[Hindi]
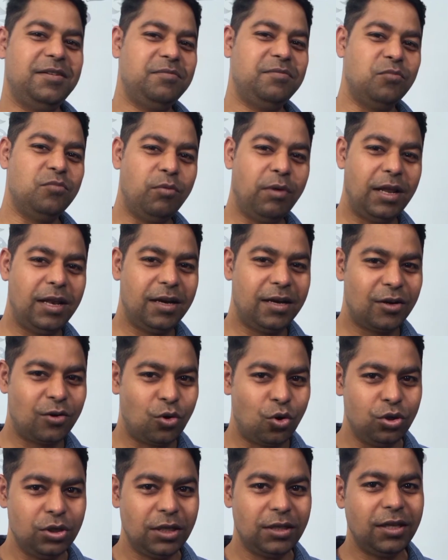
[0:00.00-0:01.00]
से मोबाइल अगर
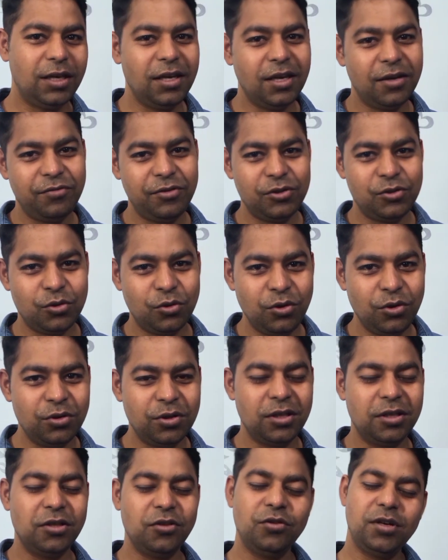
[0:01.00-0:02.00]
खो जाता है या फिर चोरी
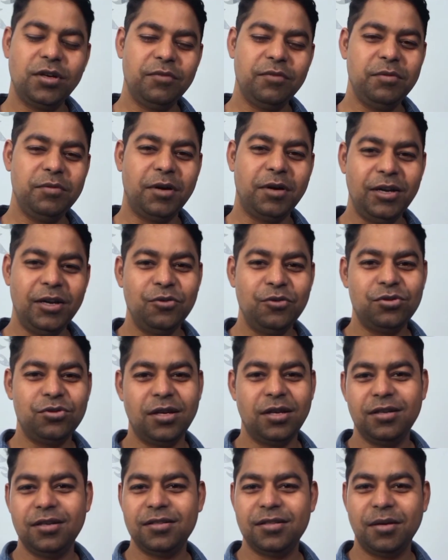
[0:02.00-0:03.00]
हो जाता है तो काफ़ी भारी
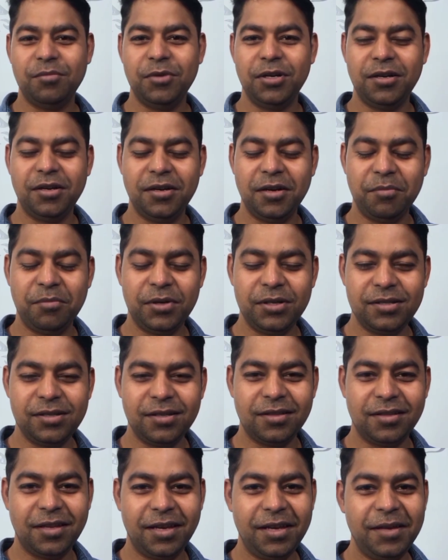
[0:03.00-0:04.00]
नुकसान का सामना करना पड़
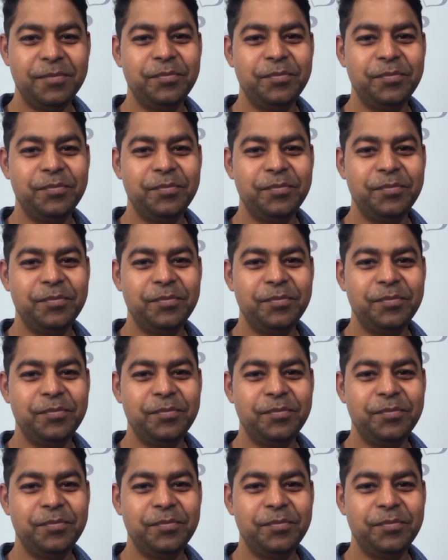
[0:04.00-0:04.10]
सकता